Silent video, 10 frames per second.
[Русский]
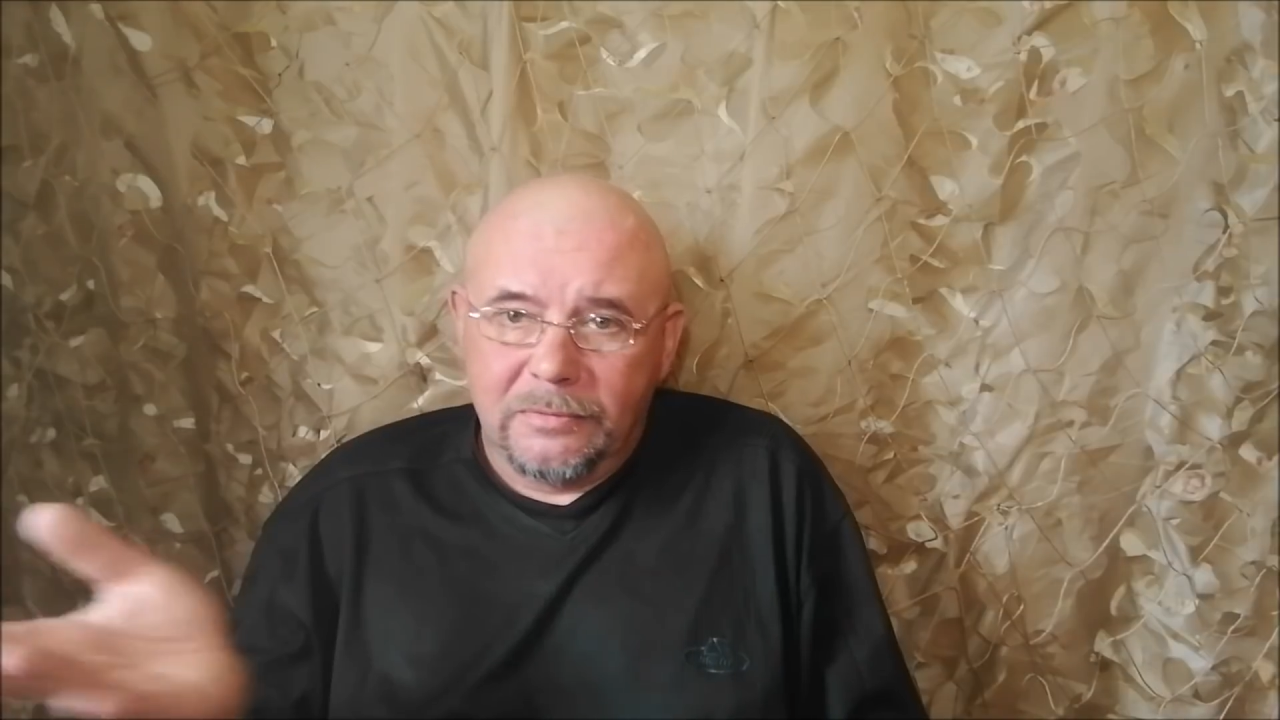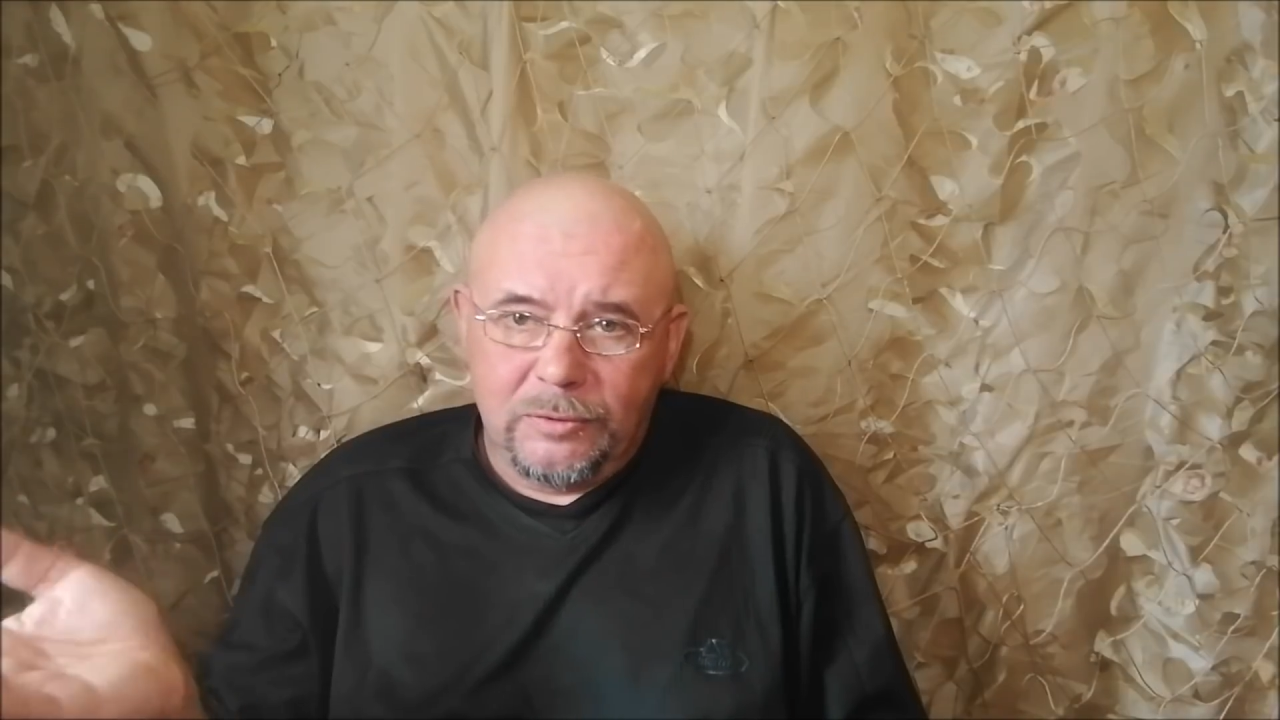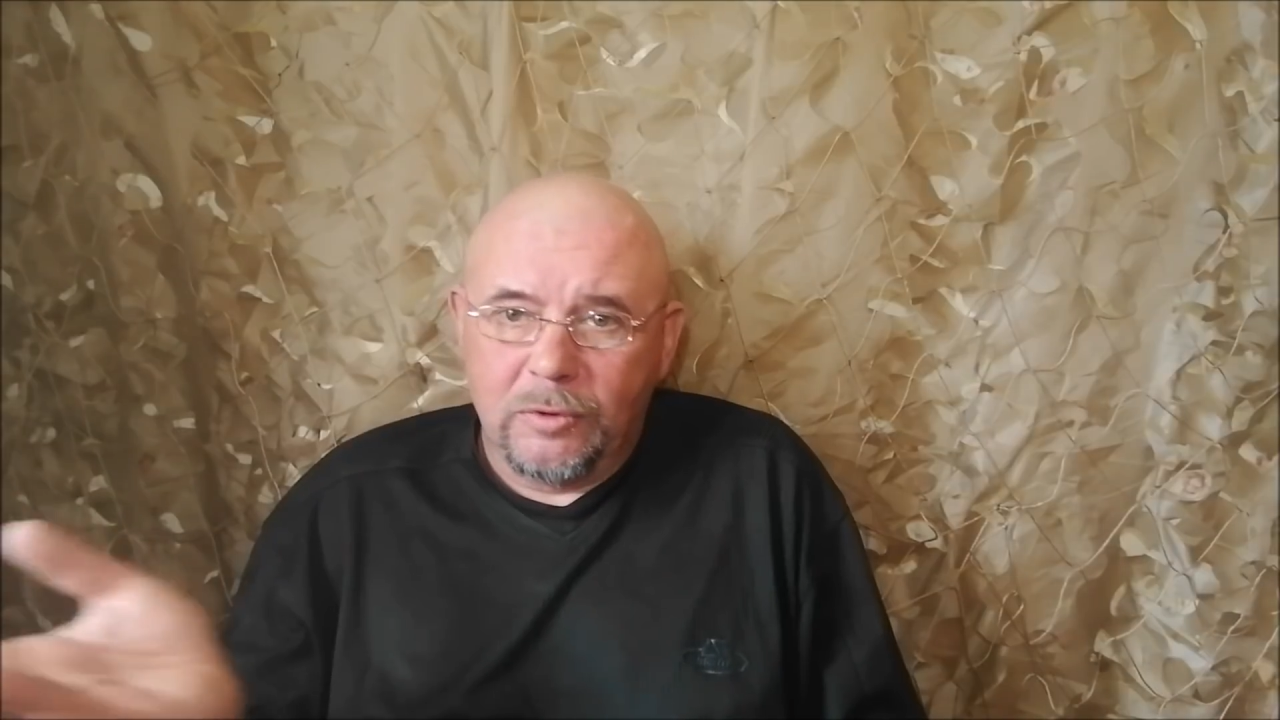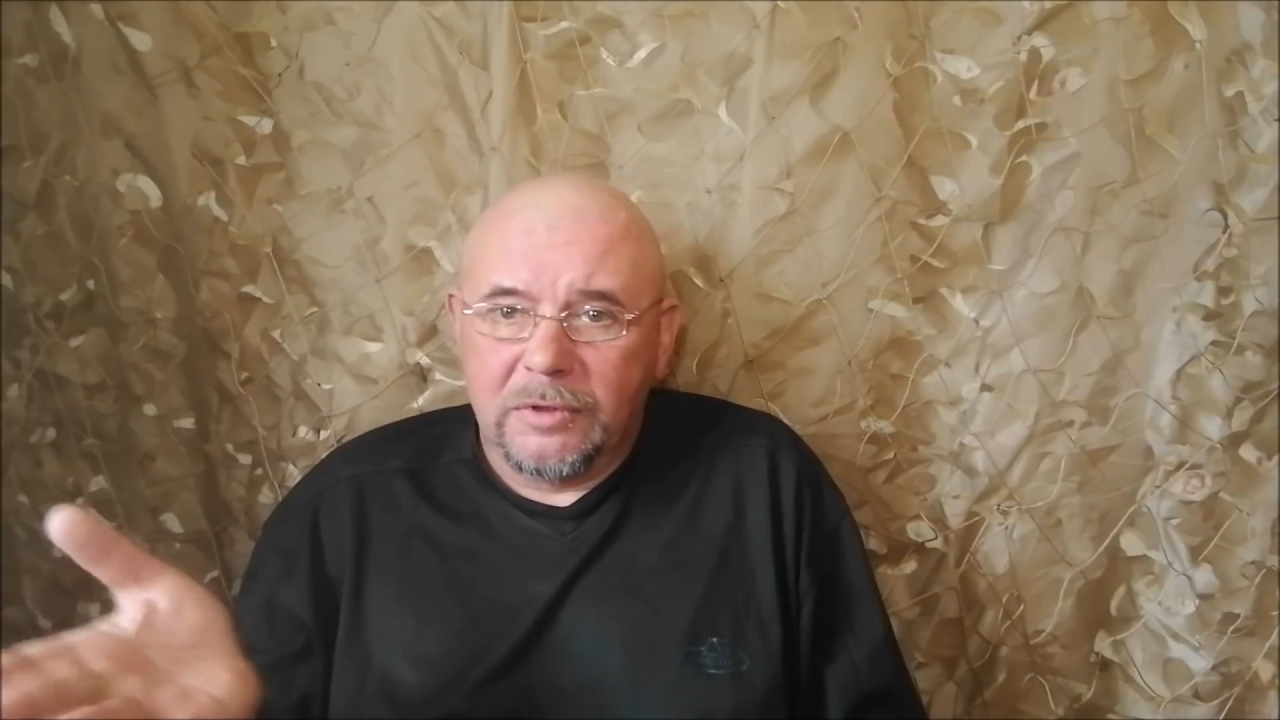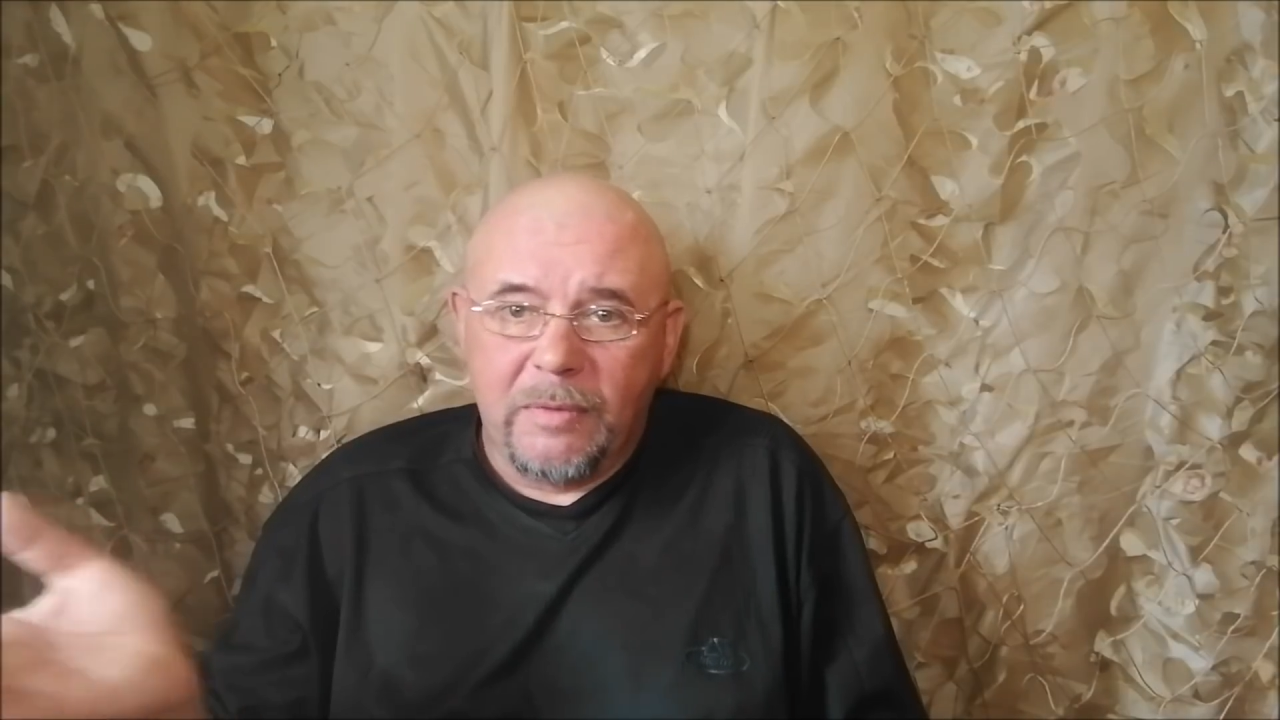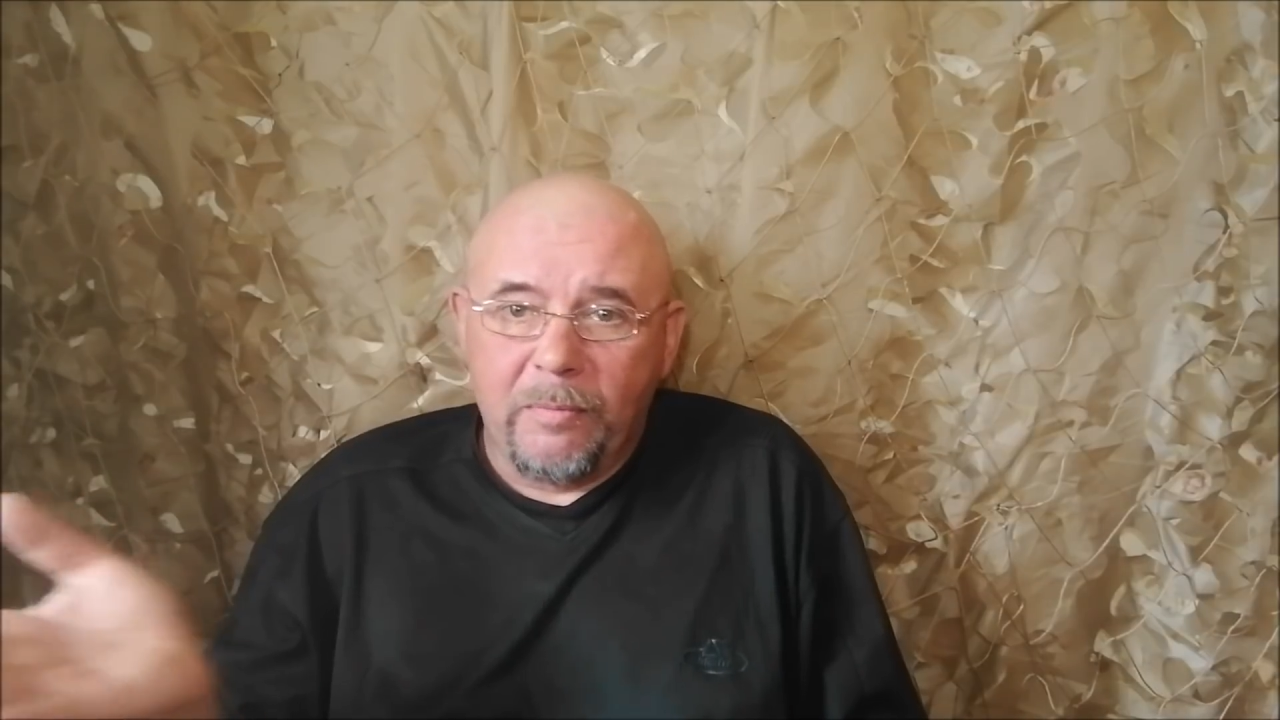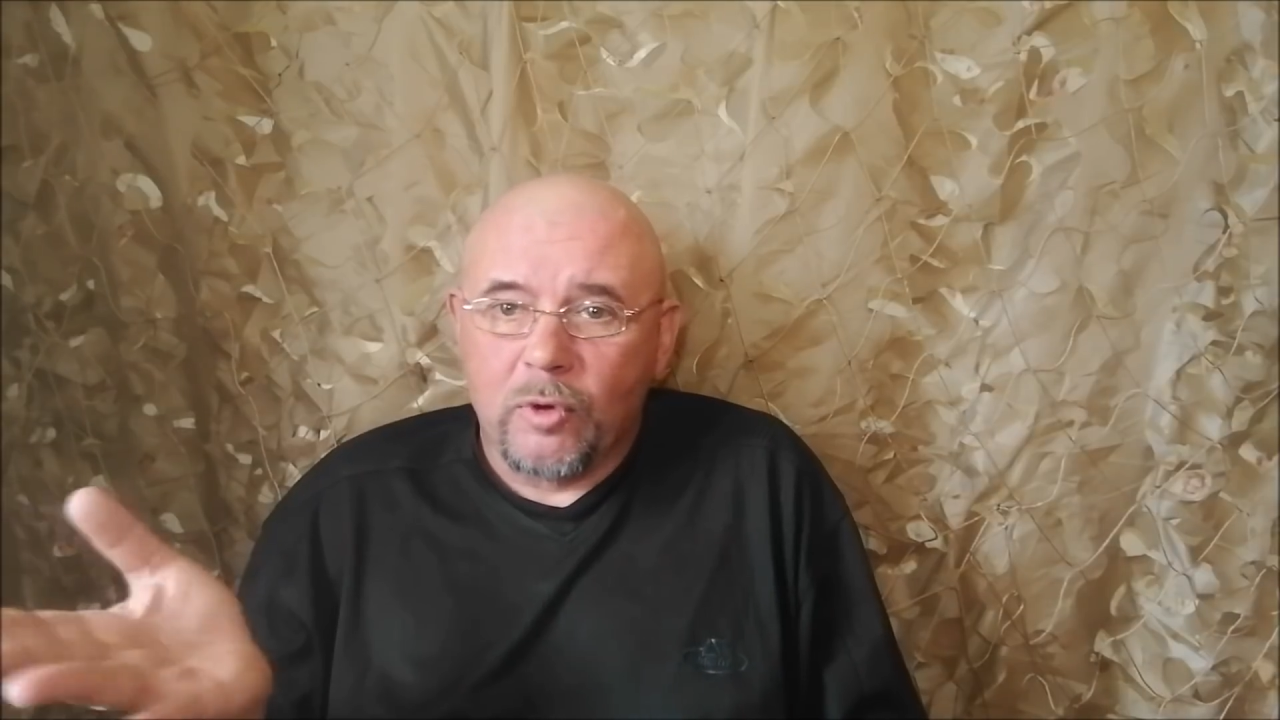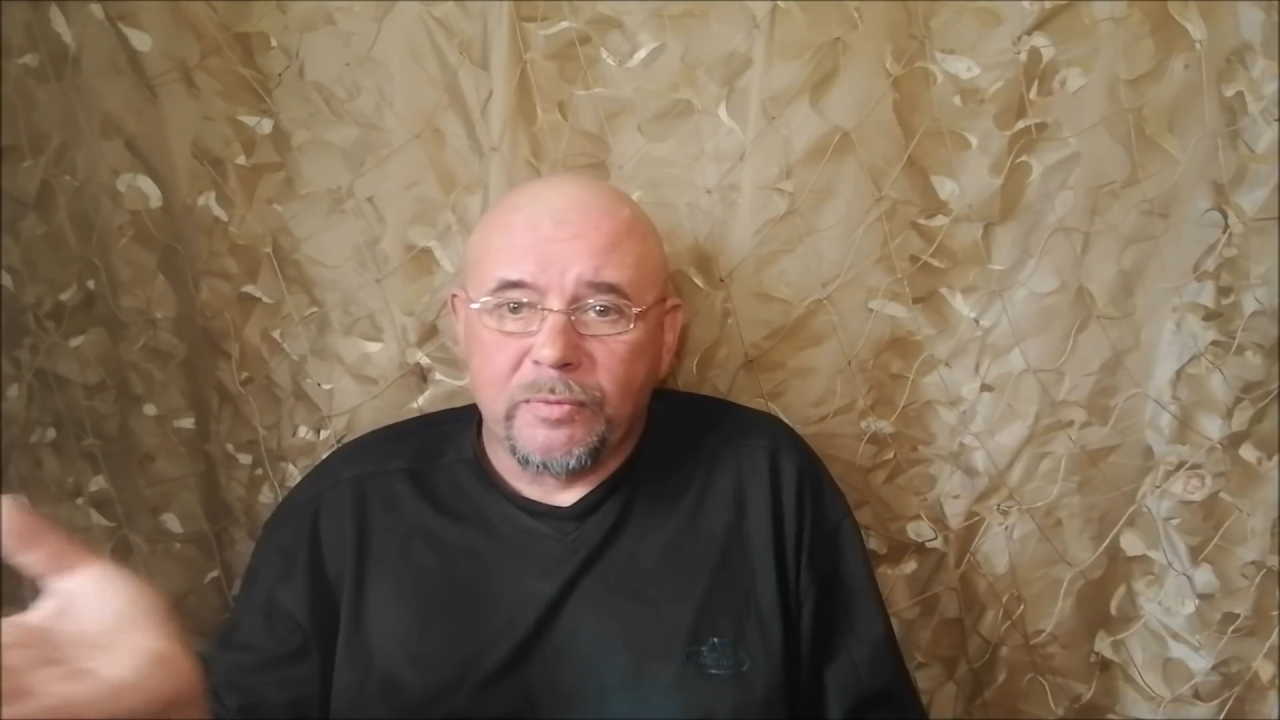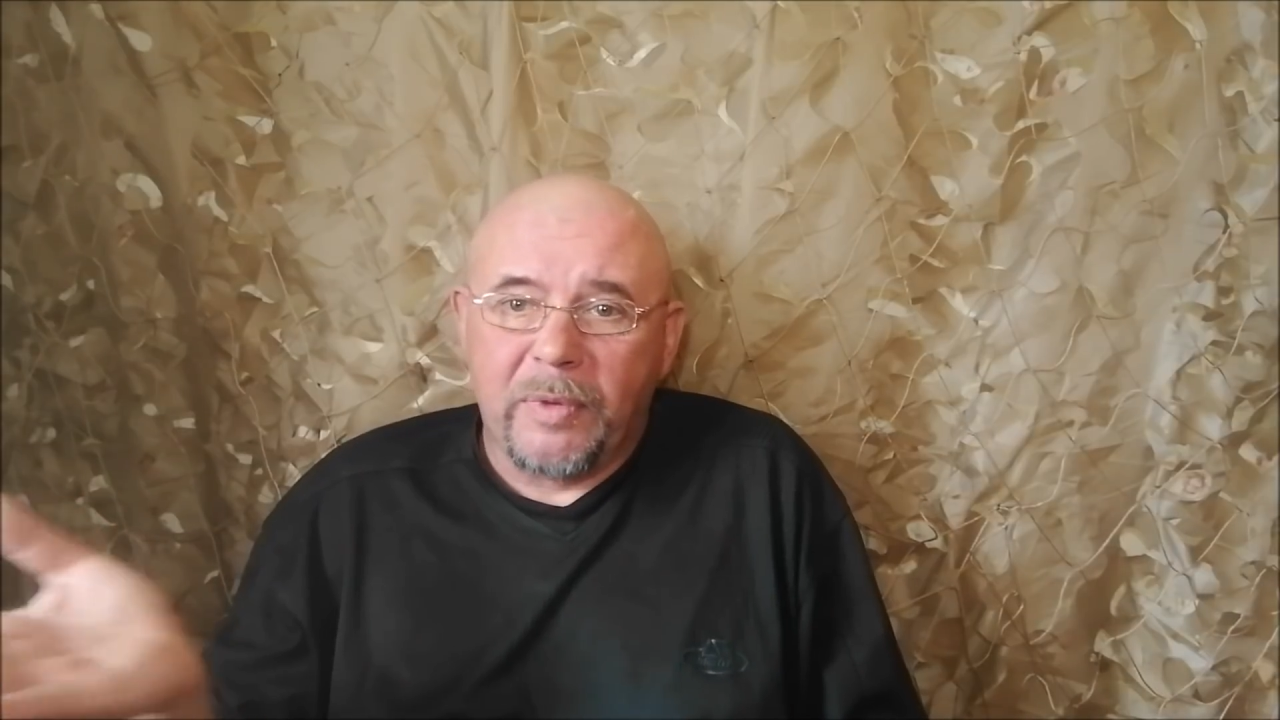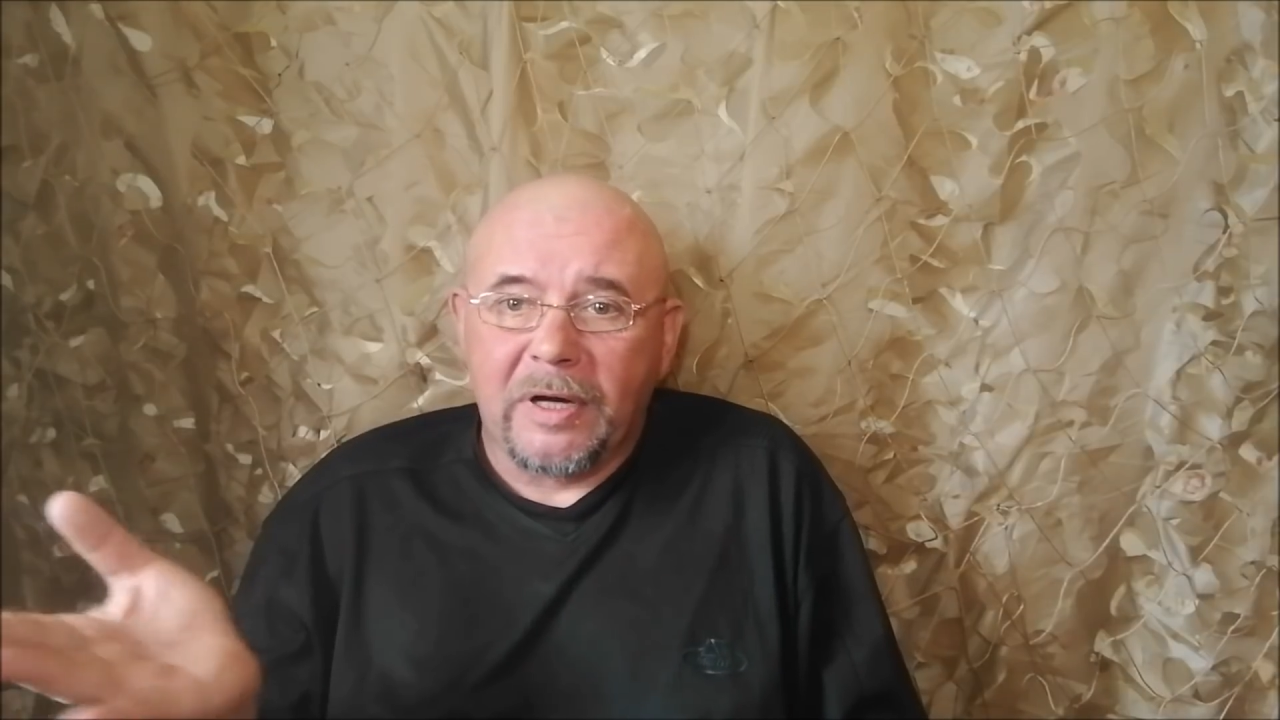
Сегодня мы можем